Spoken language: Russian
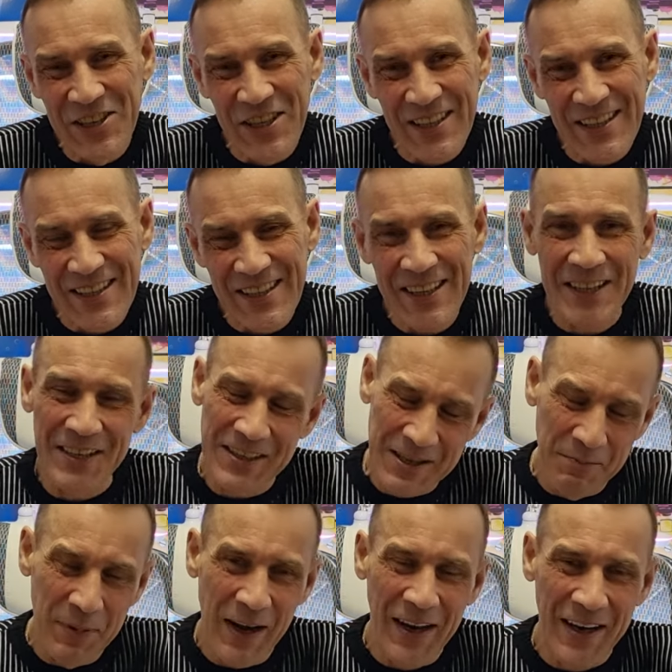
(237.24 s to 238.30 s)
часы
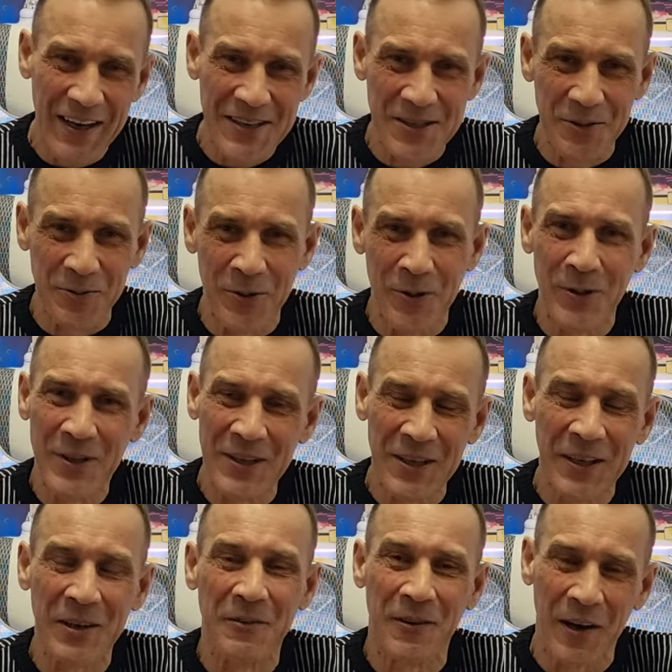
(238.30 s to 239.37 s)
и показываю
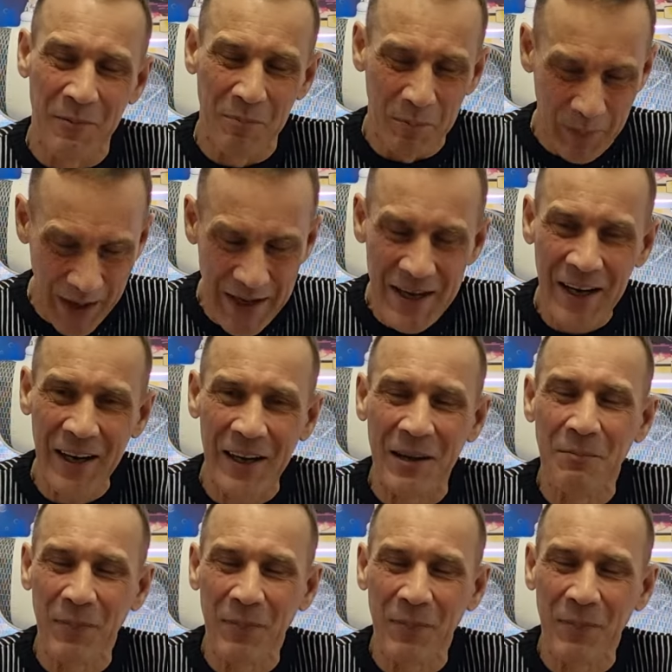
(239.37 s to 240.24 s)
их вам. Поехали,